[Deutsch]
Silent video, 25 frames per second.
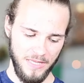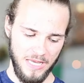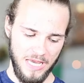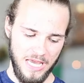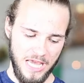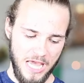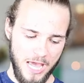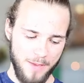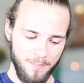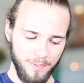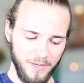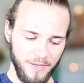
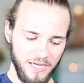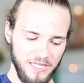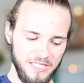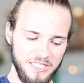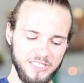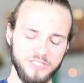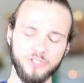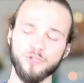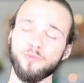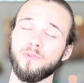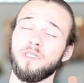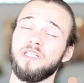Er
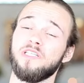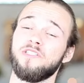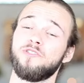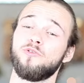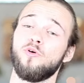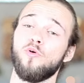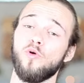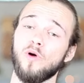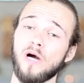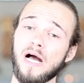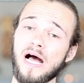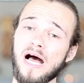predigt über die
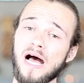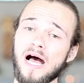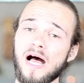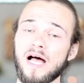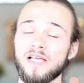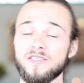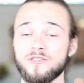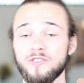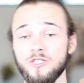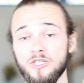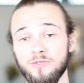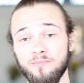Tora,
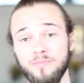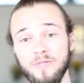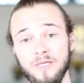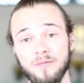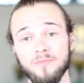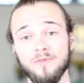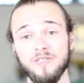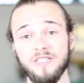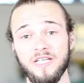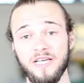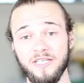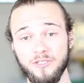also die
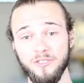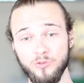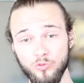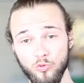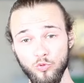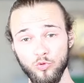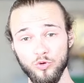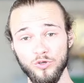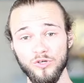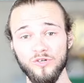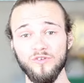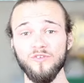Bibel der
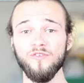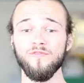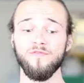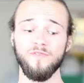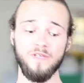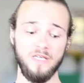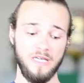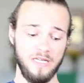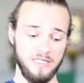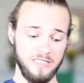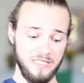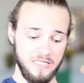Juden,
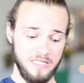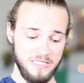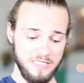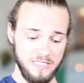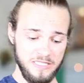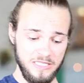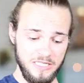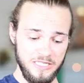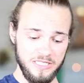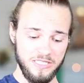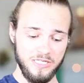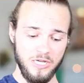wie er die
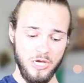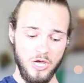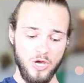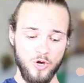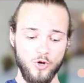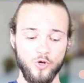sieht,